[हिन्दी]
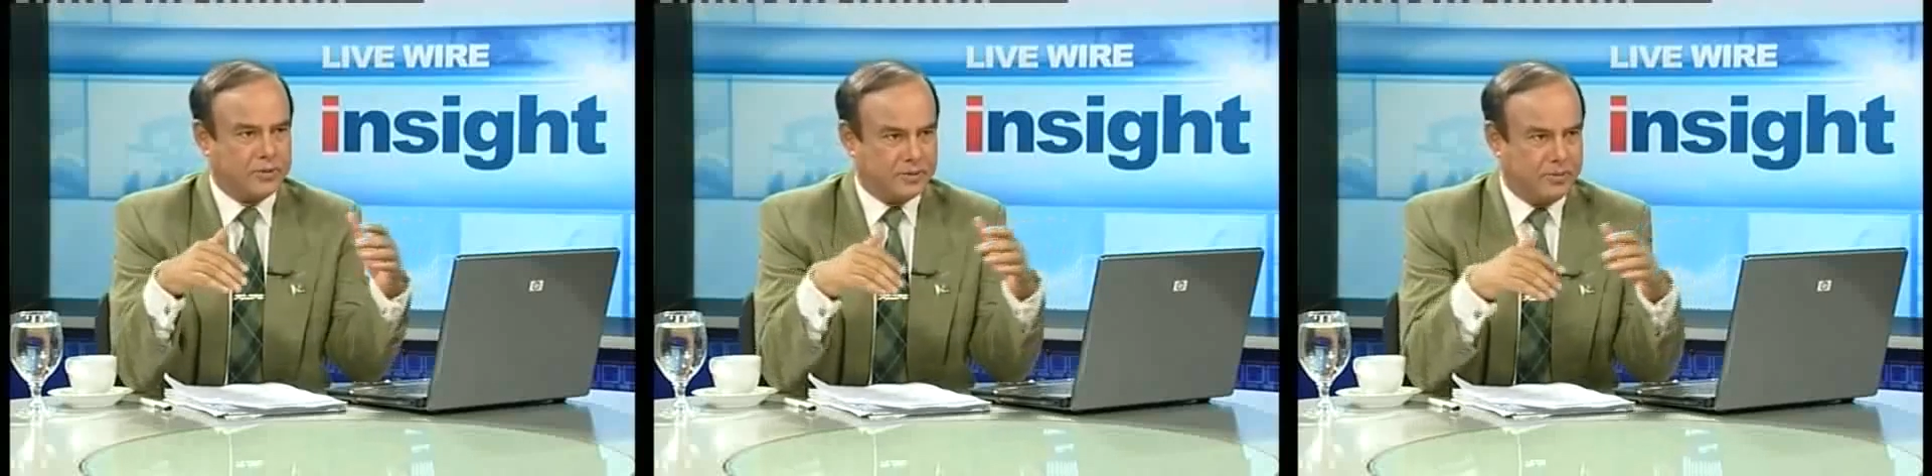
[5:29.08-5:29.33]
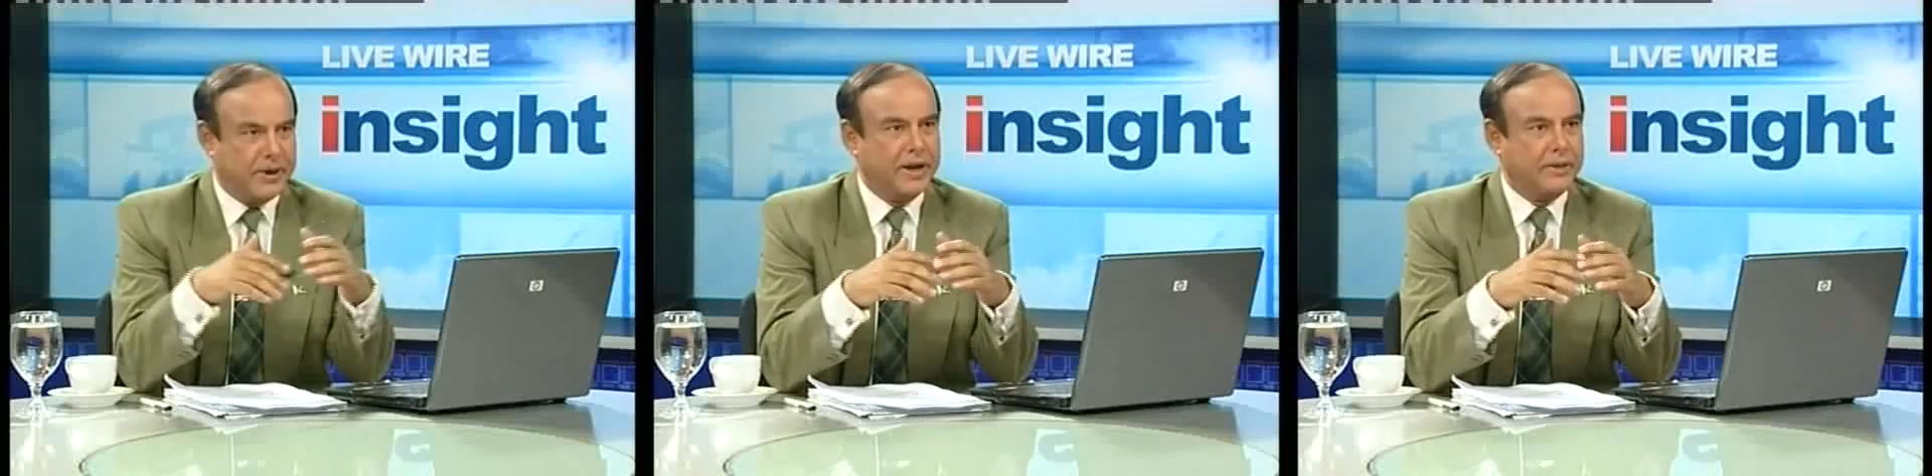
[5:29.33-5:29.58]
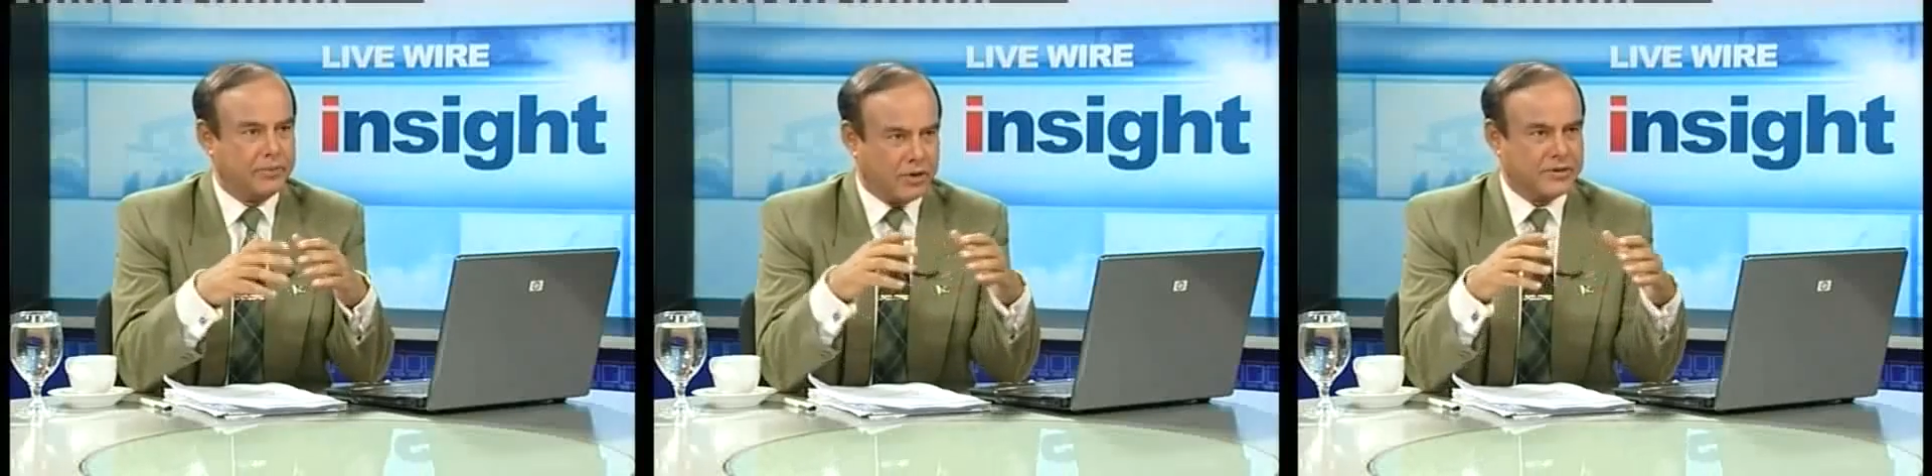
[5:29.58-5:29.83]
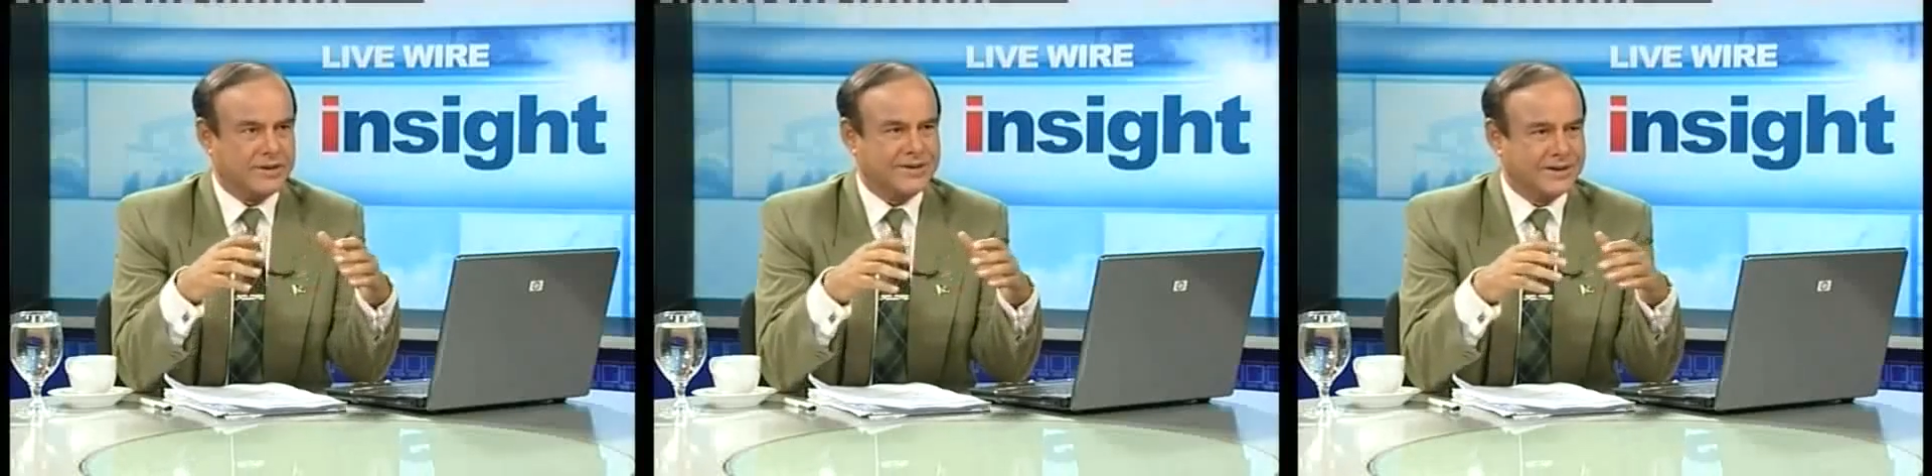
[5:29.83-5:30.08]
बिडिंग
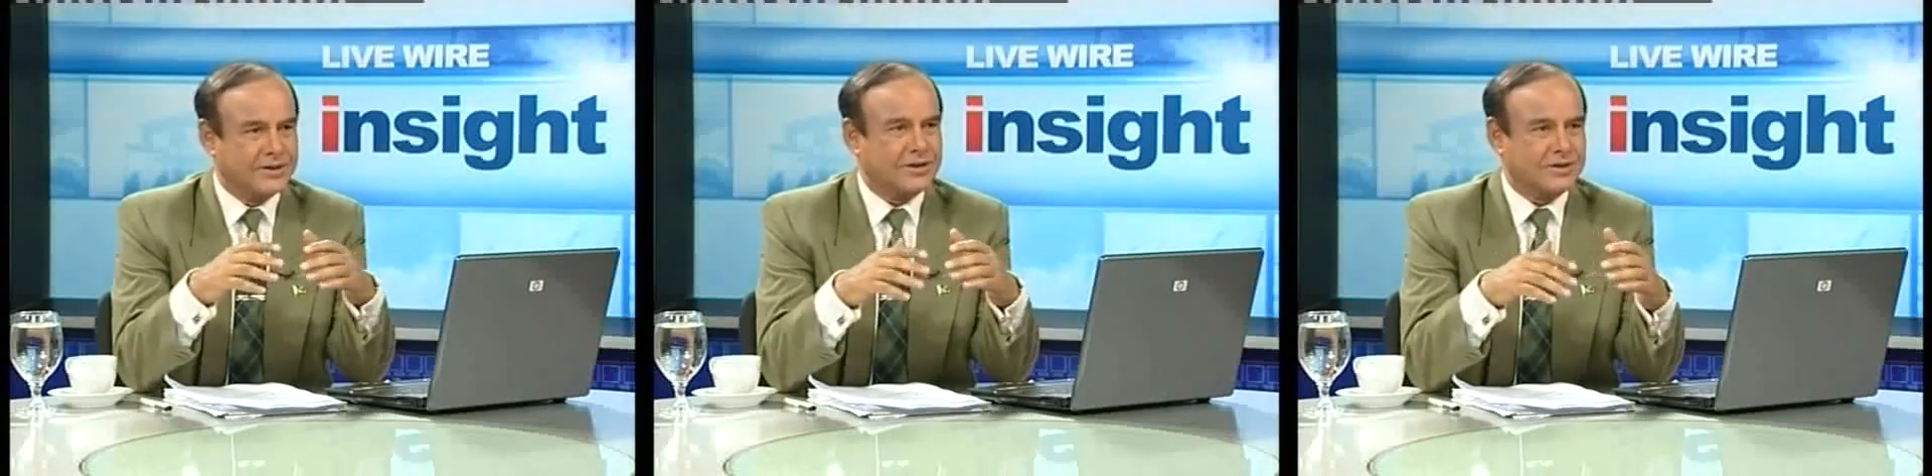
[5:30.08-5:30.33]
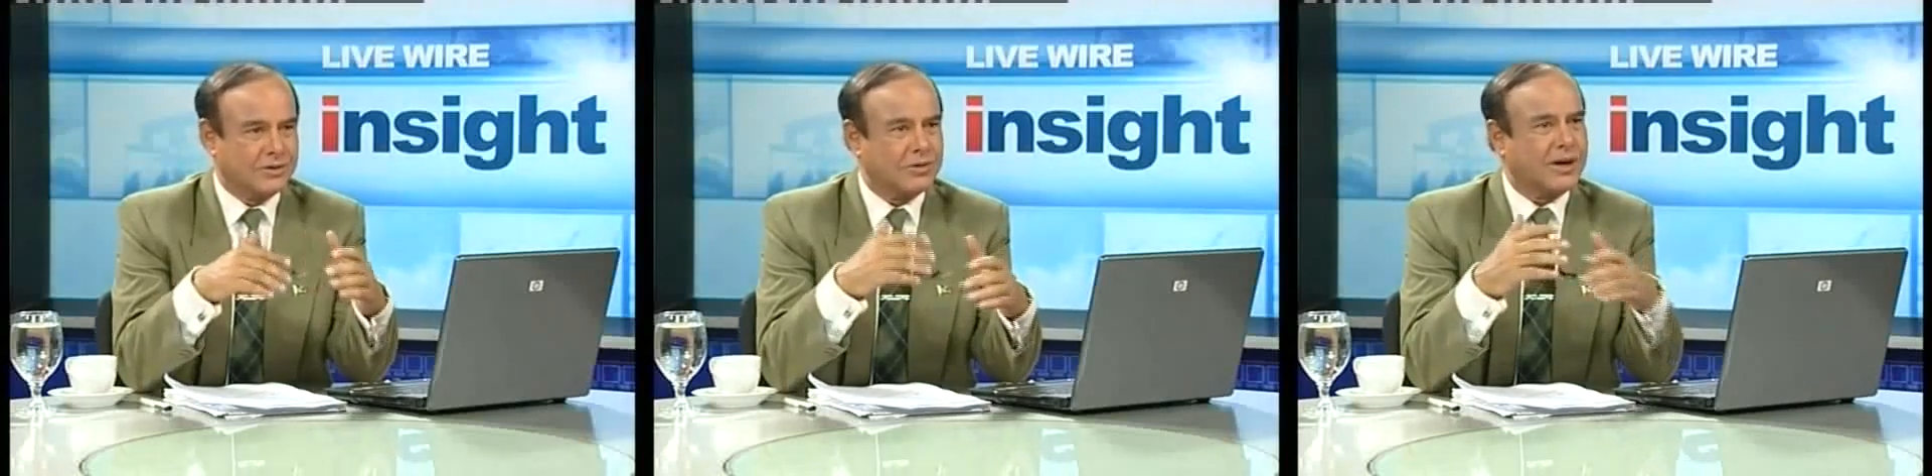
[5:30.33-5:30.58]
प्रोसेस की जैसे वो